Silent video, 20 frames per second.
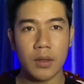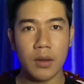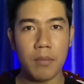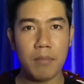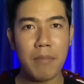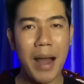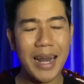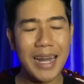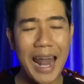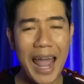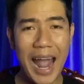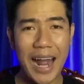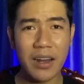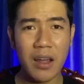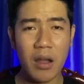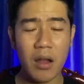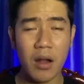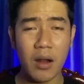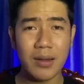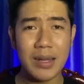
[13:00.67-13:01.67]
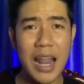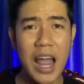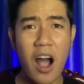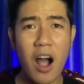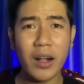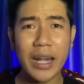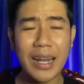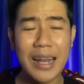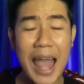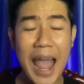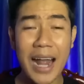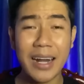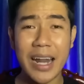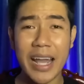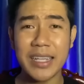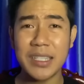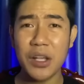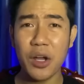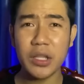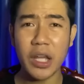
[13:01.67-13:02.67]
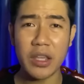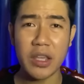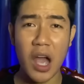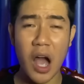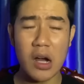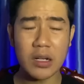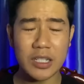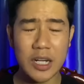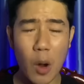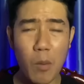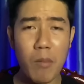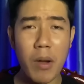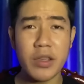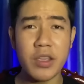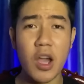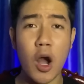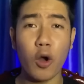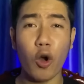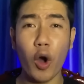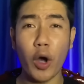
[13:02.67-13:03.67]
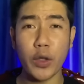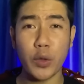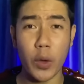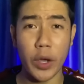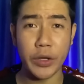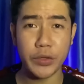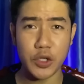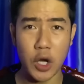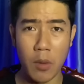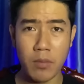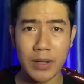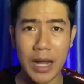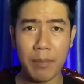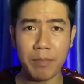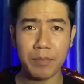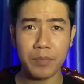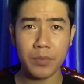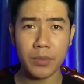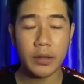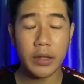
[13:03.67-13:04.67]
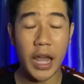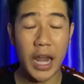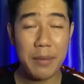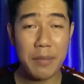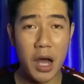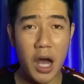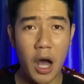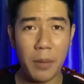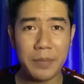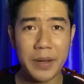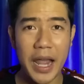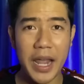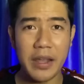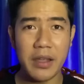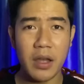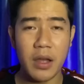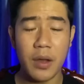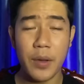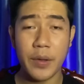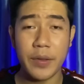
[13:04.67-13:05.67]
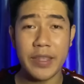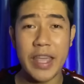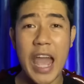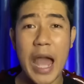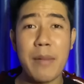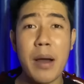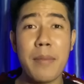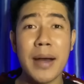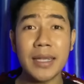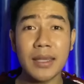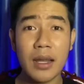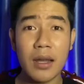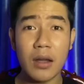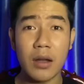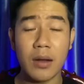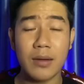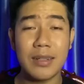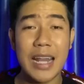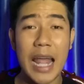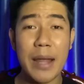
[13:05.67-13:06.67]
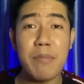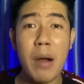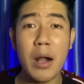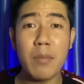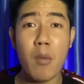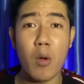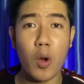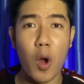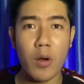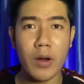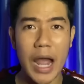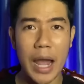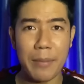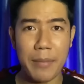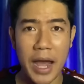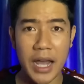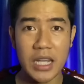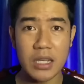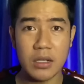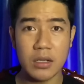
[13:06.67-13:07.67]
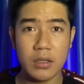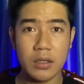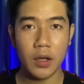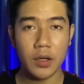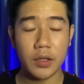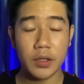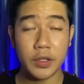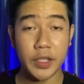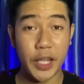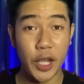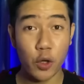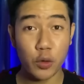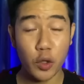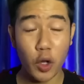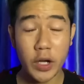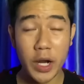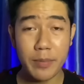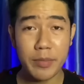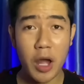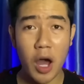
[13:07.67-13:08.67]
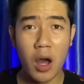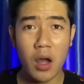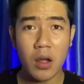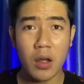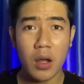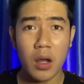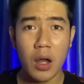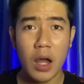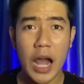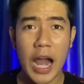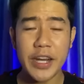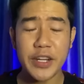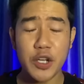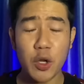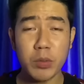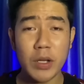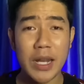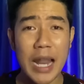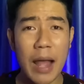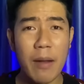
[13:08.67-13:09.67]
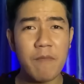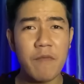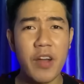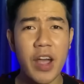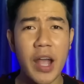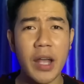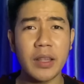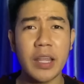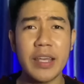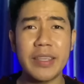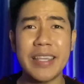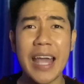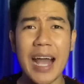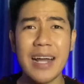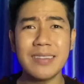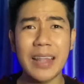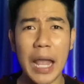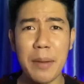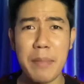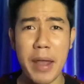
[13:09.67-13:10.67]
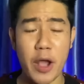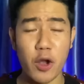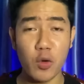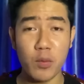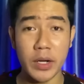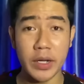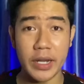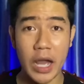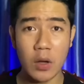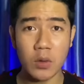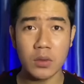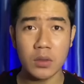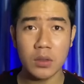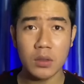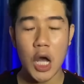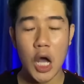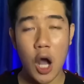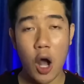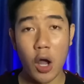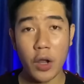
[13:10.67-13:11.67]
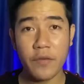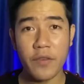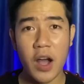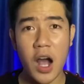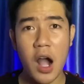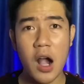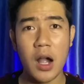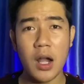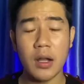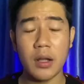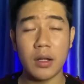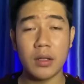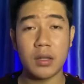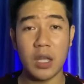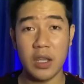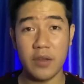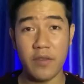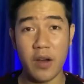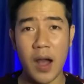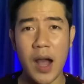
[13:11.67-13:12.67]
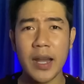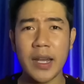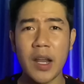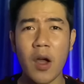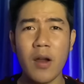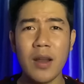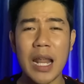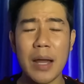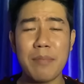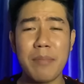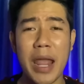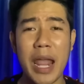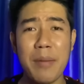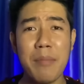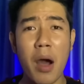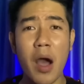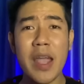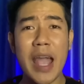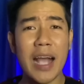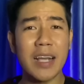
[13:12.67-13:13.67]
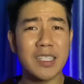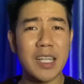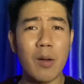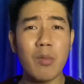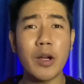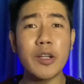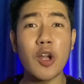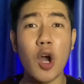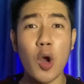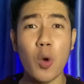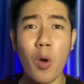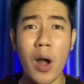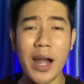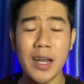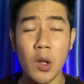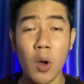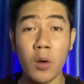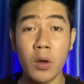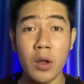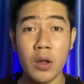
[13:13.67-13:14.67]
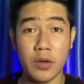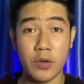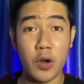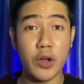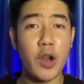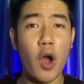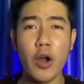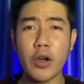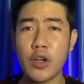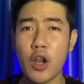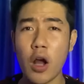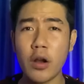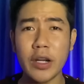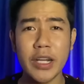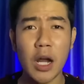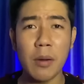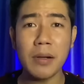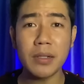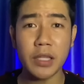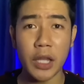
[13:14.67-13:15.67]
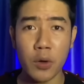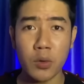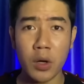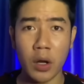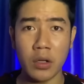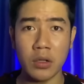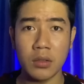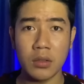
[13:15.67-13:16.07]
Mà lạ đó là ở cái làng này xưa tới giờ Không bao giờ có cái chuyện trộm cắp Thế mà hôm nay nhà bà Bách á Lại mất một con gà mái Chiều tối đêm đó anh Trúc đi làm về thì chẳng thấy mẹ của mình đâu Hỏi vợ á, thì vợ anh nói là mẹ mới ăn xong cái nồi khoai luộc rồi đội nón đi đâu mất tiêu rồi.